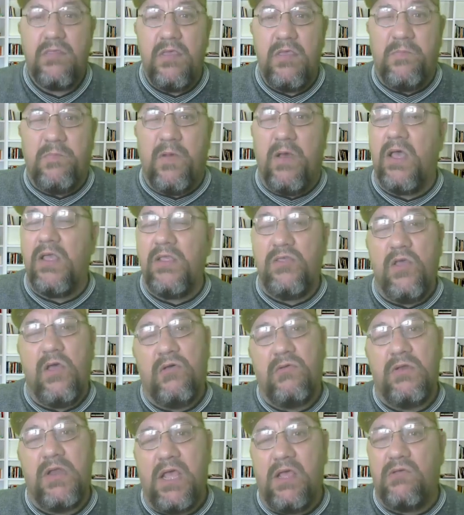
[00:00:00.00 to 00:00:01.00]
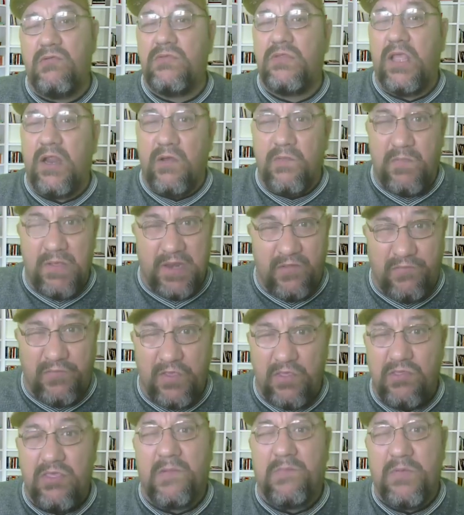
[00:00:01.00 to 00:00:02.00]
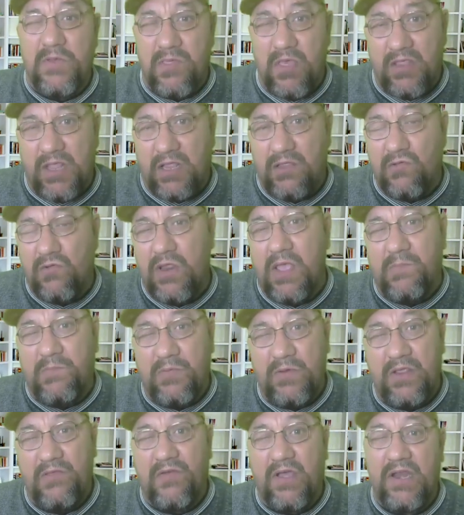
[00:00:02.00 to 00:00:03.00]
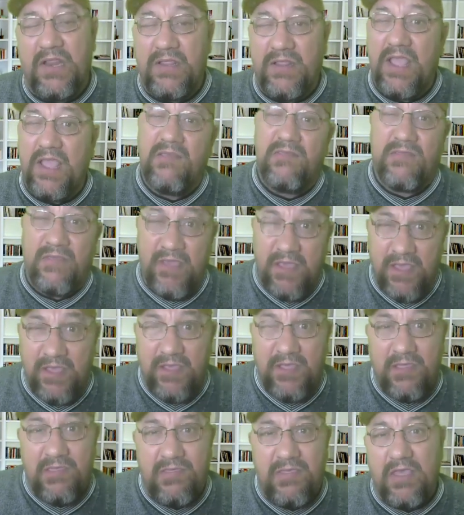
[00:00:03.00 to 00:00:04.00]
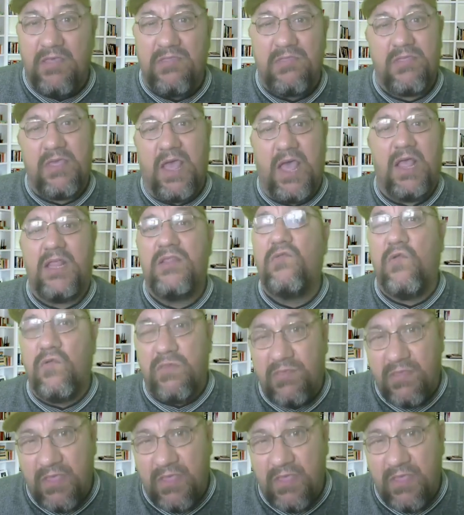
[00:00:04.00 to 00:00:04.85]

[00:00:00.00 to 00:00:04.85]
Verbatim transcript: Se pode ou não ter o benefício de aposentadoria por invalidez cessado,